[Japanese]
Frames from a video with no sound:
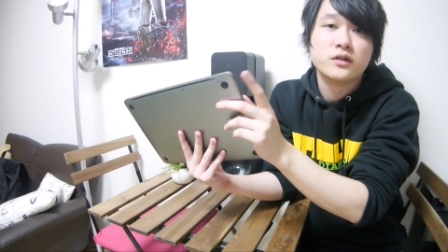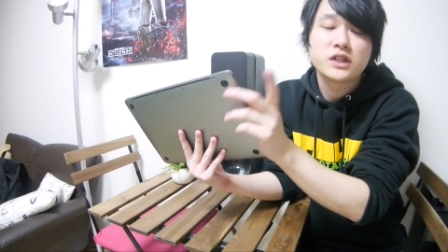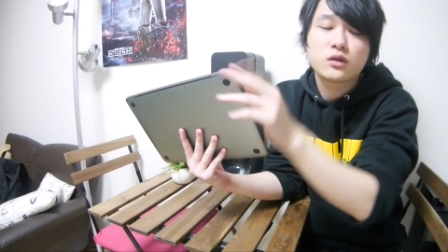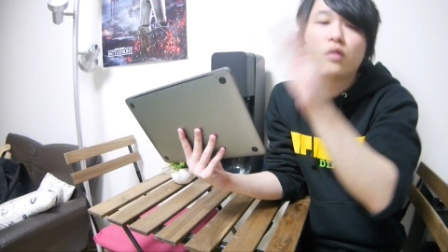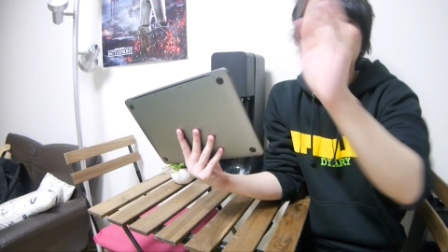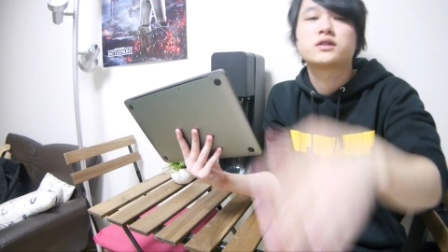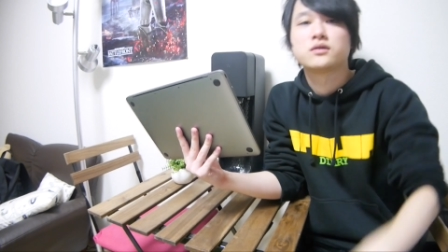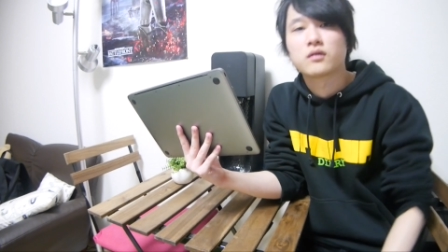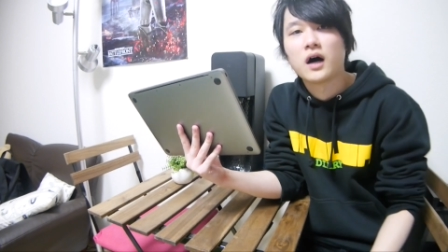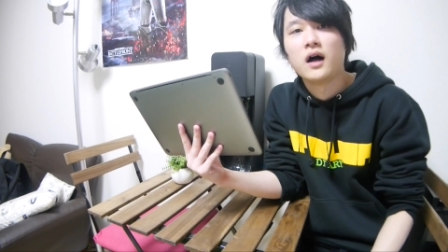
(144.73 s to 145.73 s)
じゃあどうす
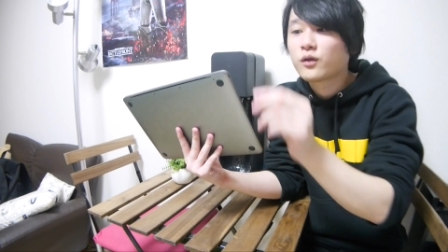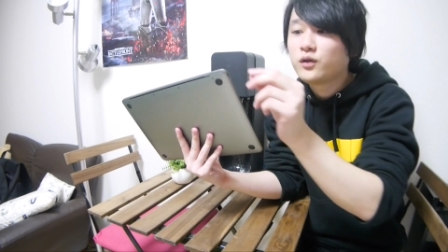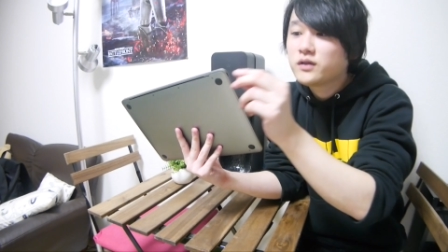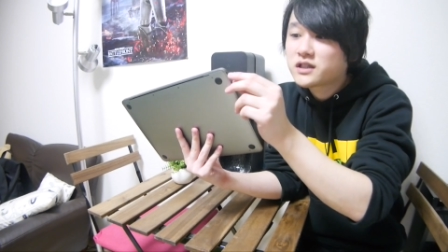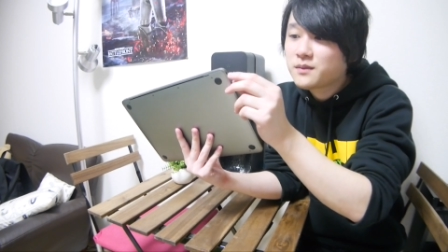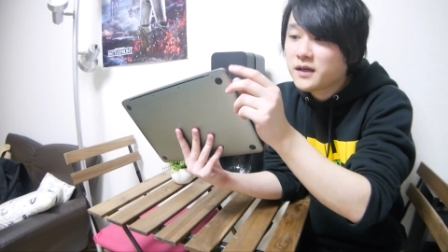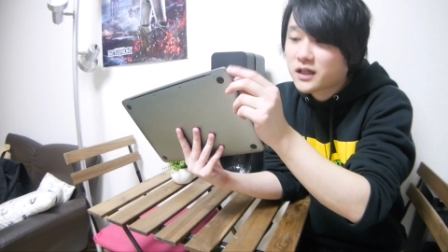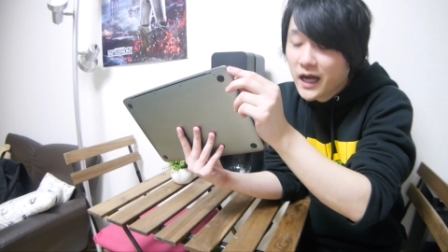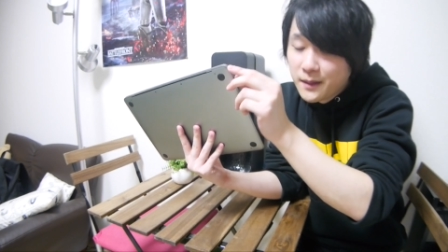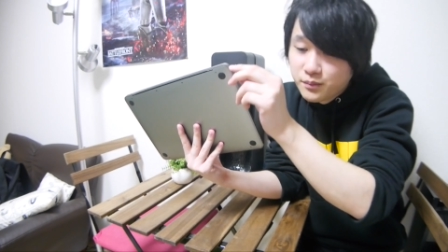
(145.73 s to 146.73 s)
るのか。この
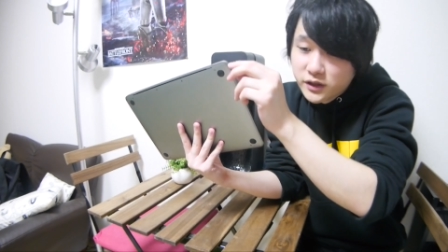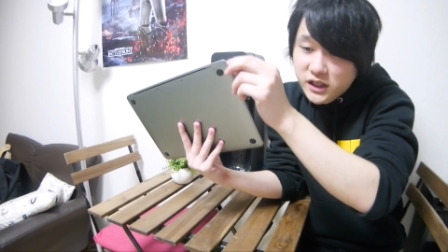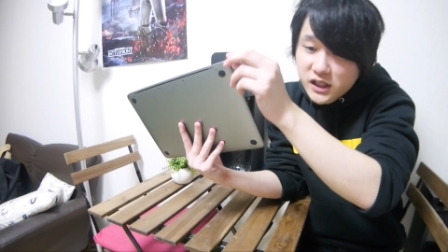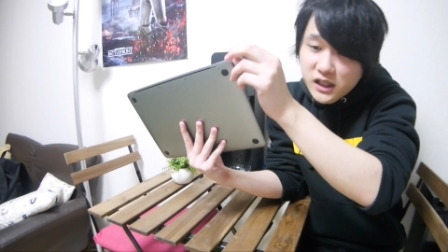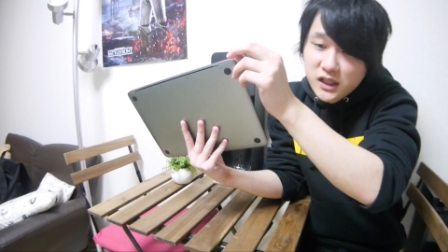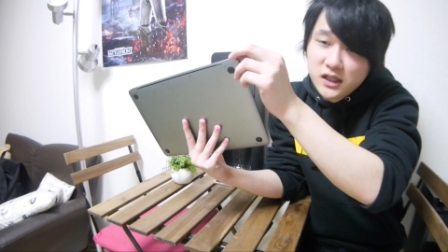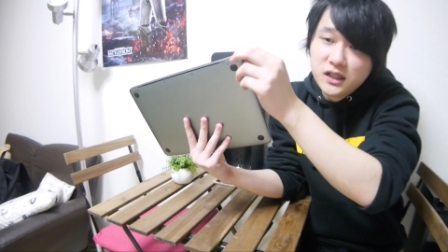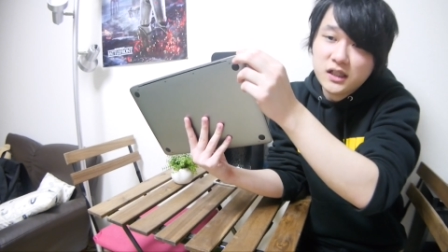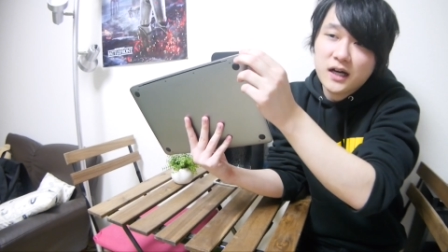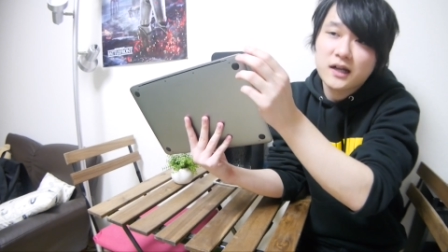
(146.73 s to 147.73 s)
USB
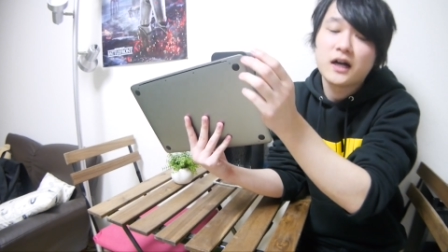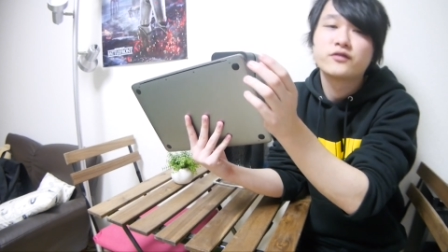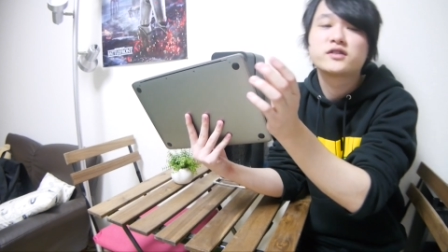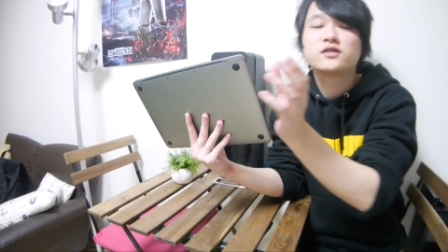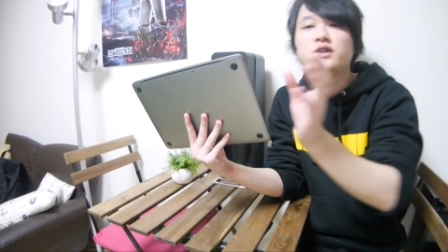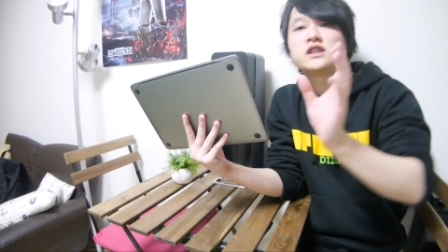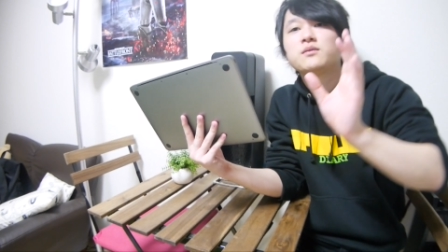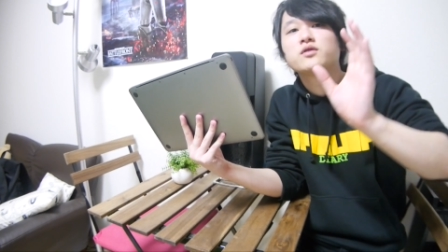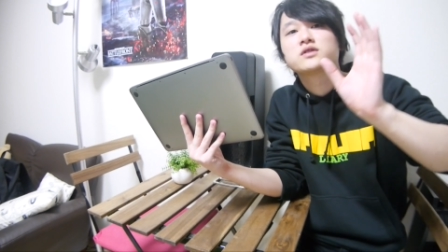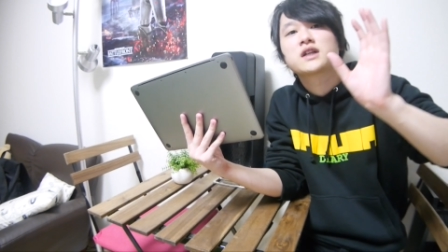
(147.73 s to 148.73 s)
Type-C から、普通のい
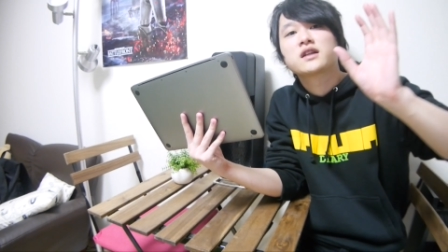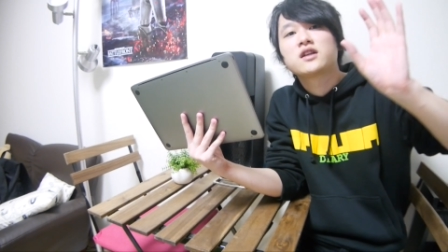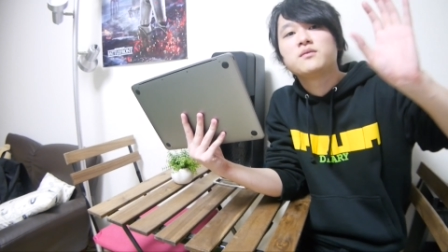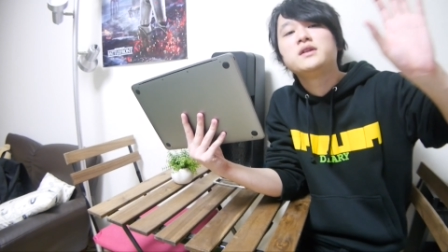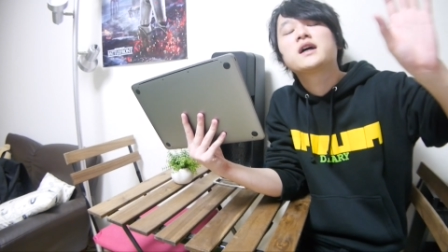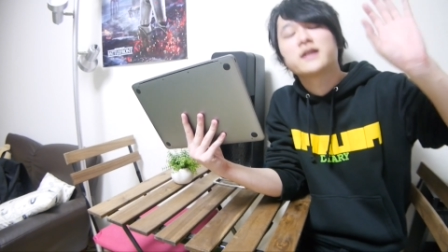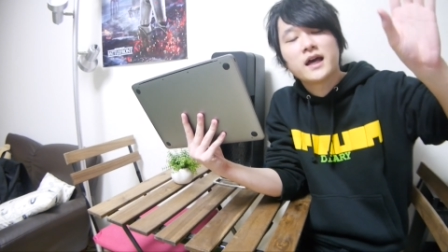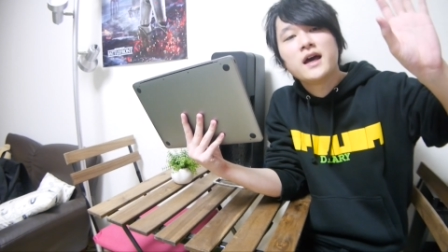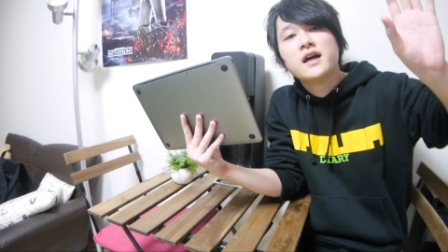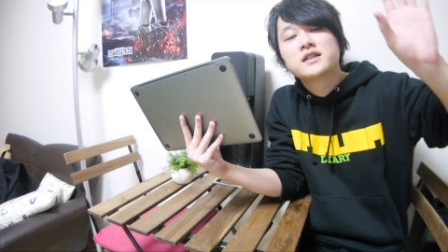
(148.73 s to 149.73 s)
つもの使ってるみんながね、